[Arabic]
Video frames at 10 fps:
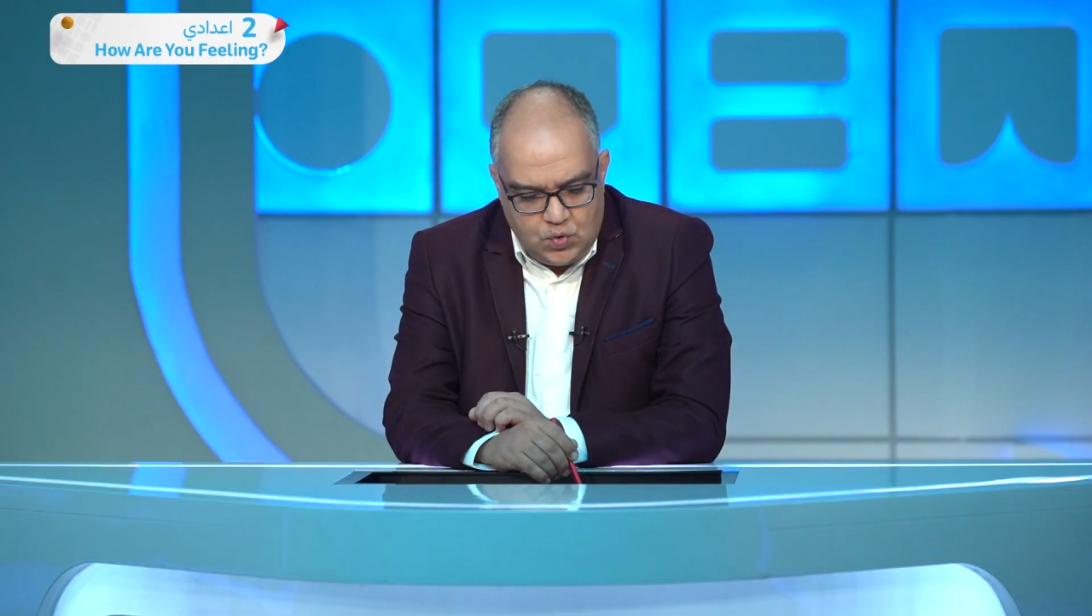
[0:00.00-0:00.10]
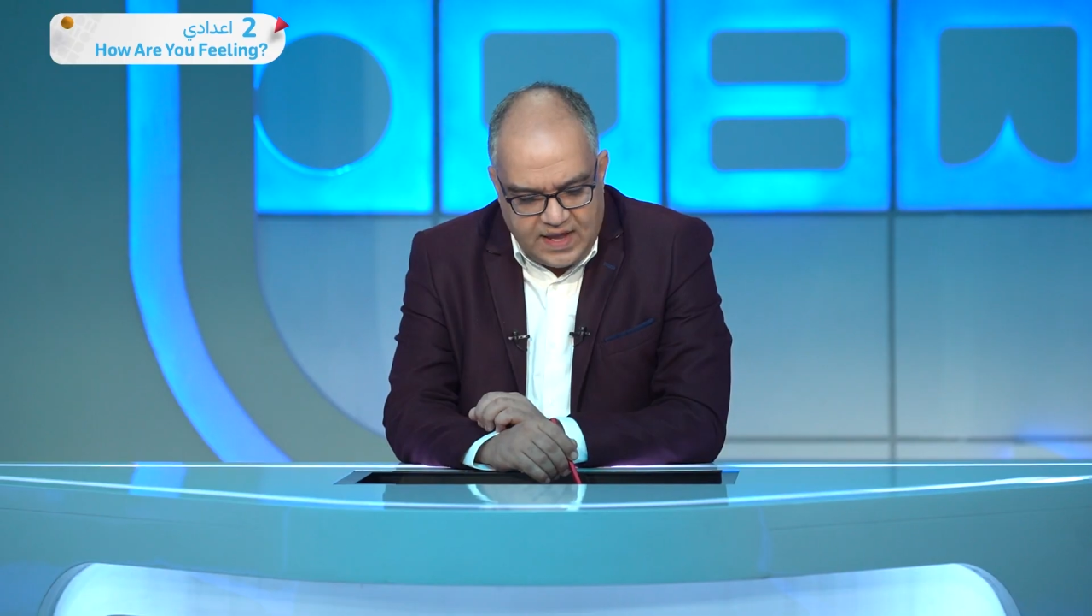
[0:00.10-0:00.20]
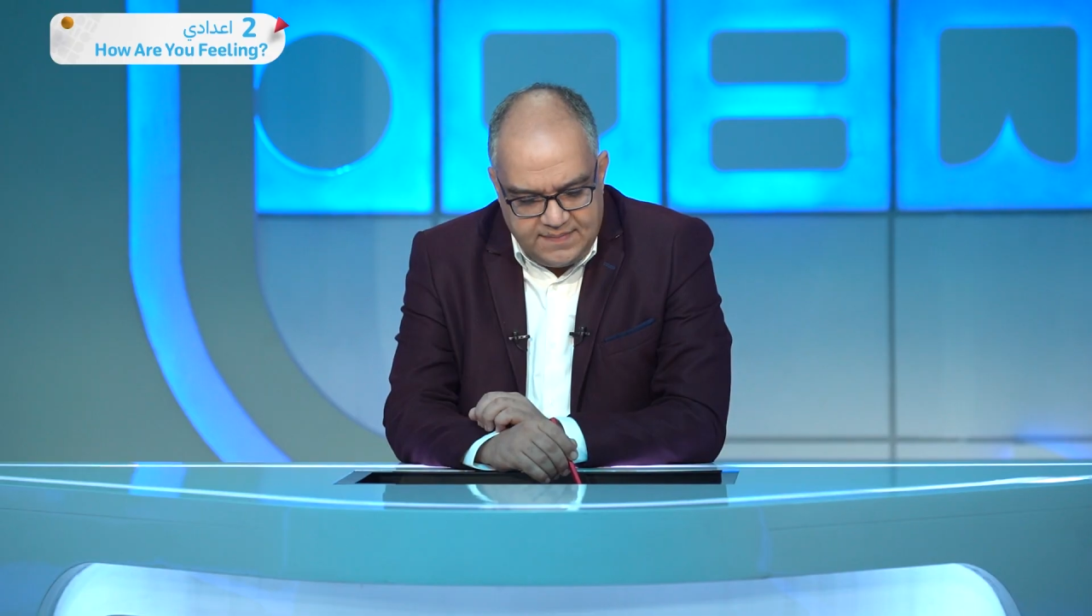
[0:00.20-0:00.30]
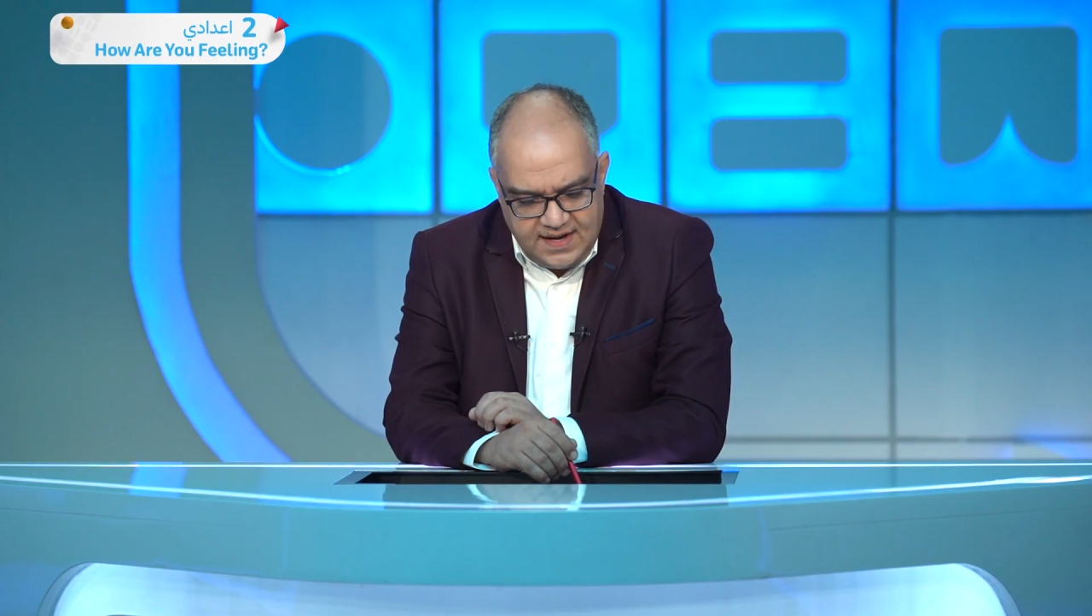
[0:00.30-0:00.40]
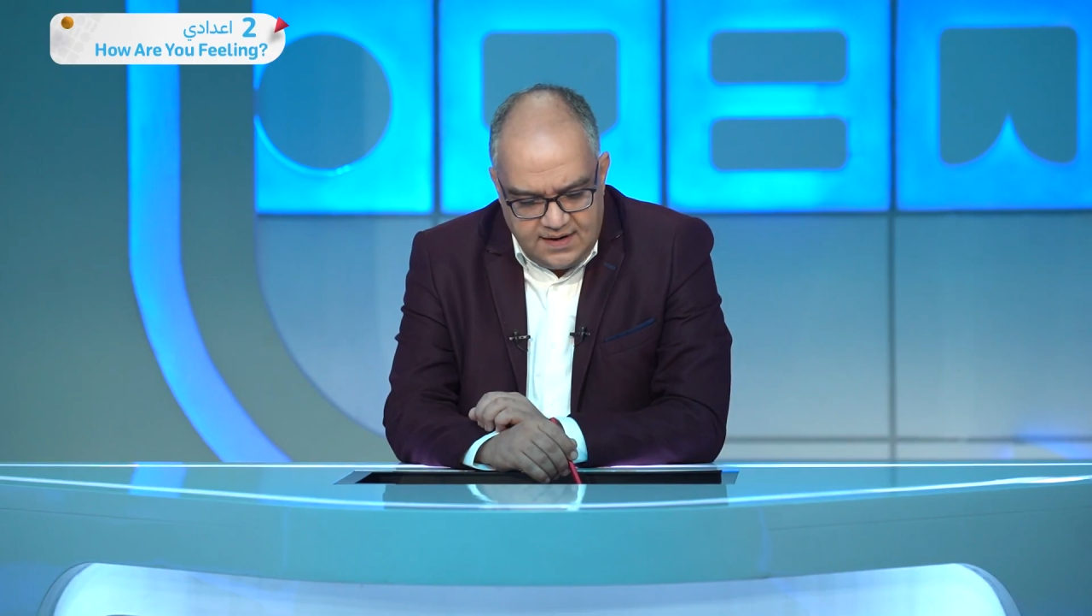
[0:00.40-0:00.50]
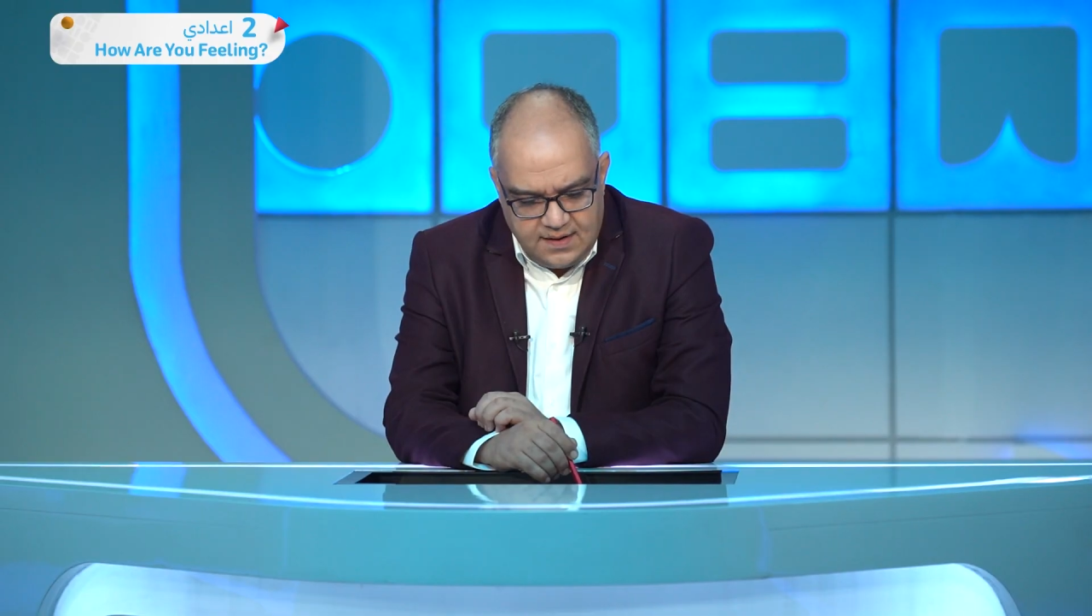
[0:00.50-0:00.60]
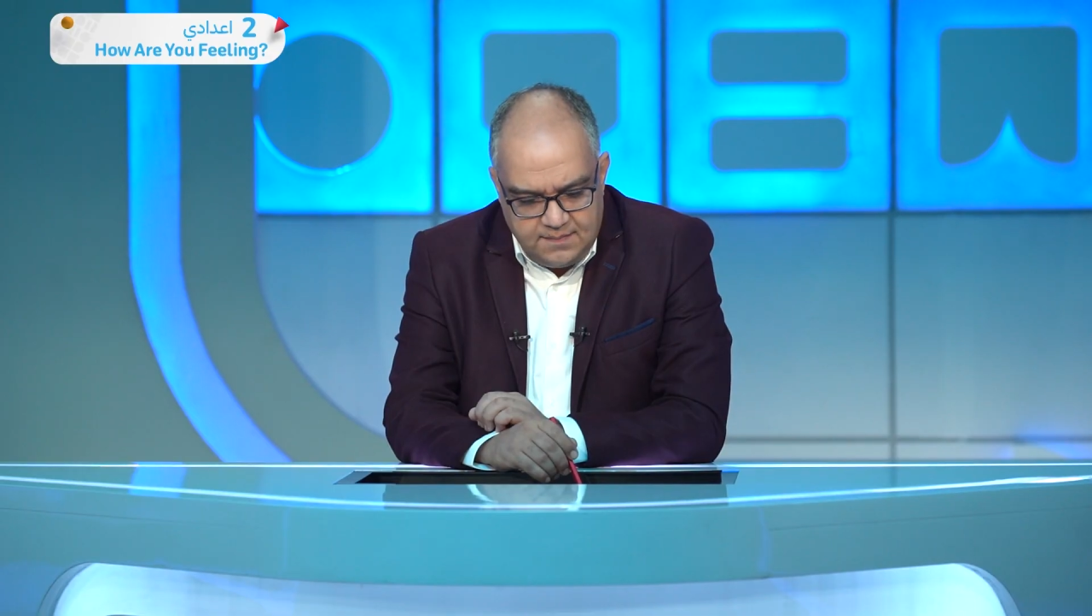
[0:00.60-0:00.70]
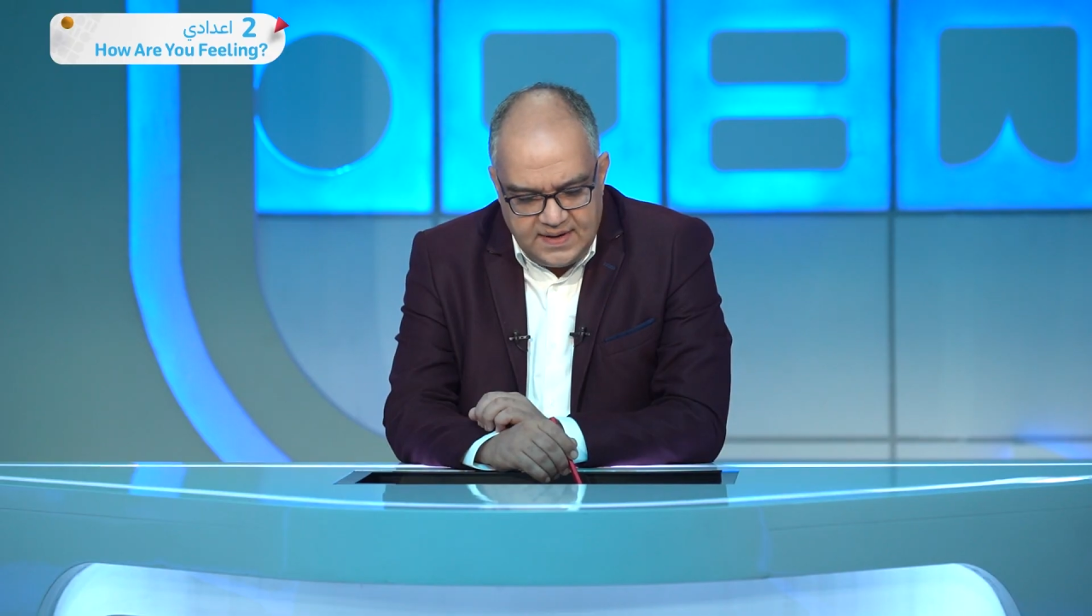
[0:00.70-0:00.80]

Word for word: وكمان